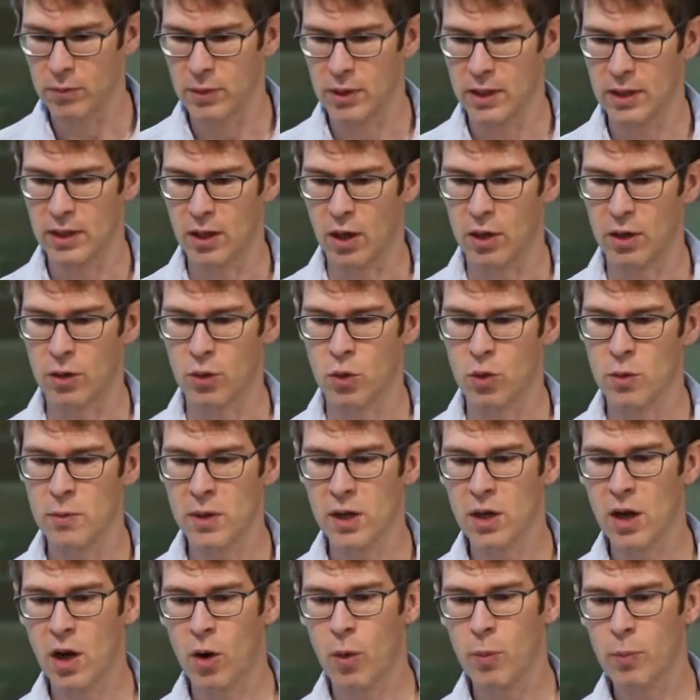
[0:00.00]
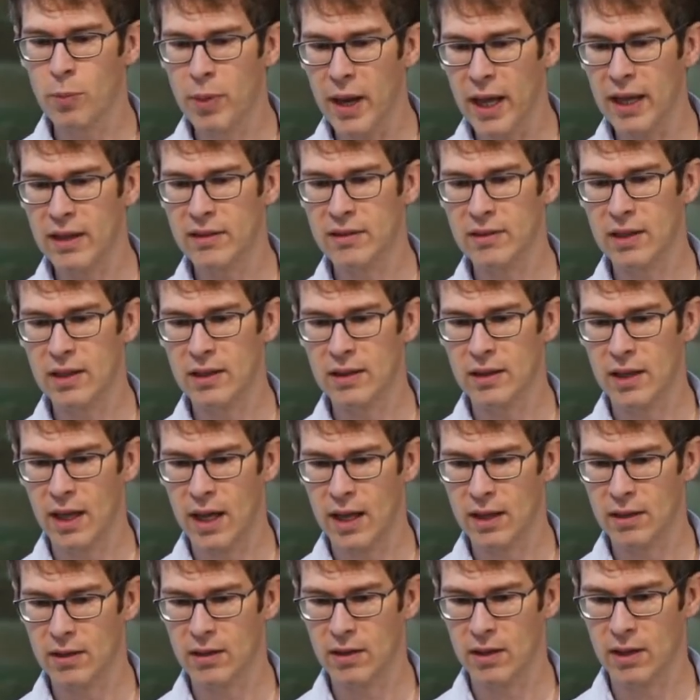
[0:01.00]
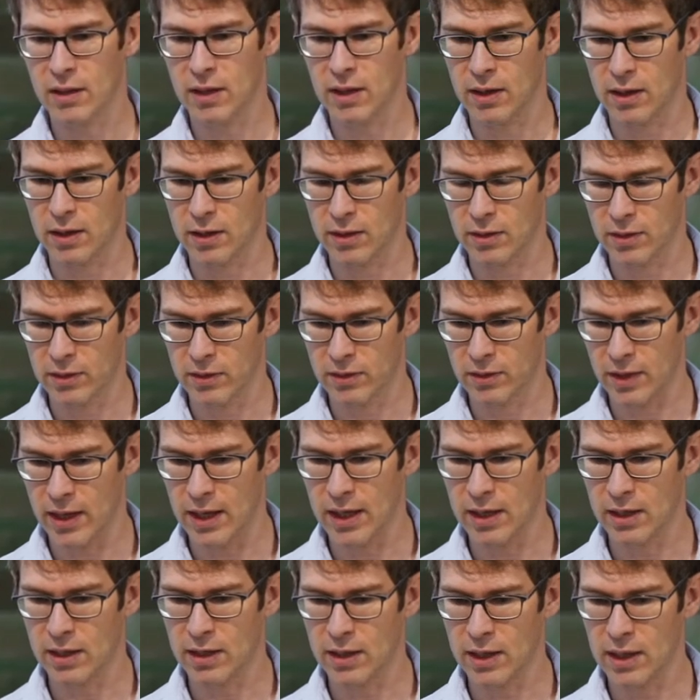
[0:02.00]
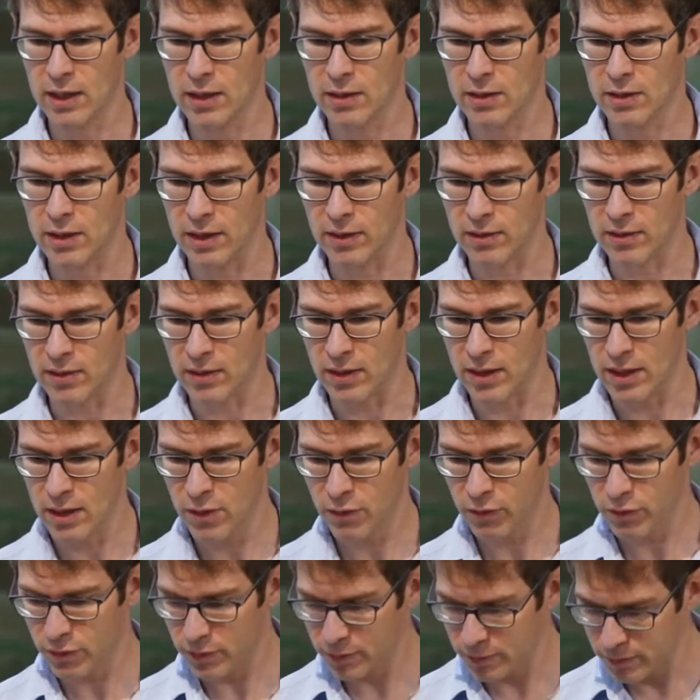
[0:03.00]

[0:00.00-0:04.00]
In der Aromenkomplexität sehr intensiv.